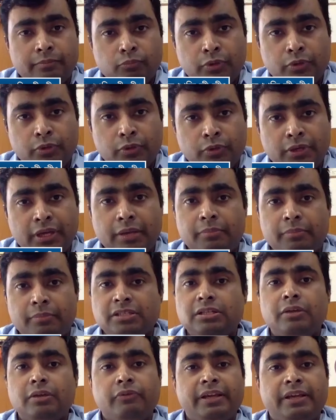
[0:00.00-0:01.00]
মুখের
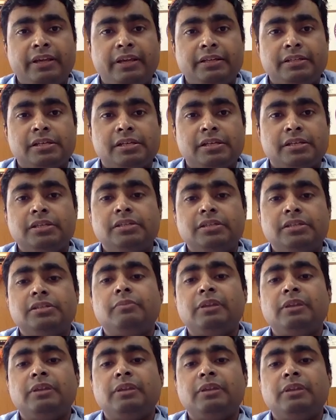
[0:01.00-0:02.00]
মাসলে উইকনেস আছে
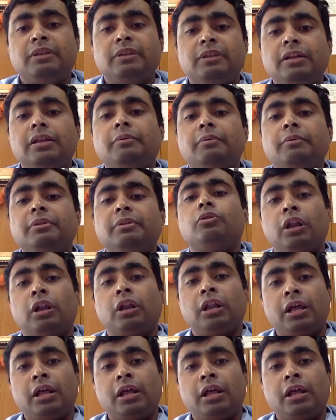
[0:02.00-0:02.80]
সিমিলারলি আমাদের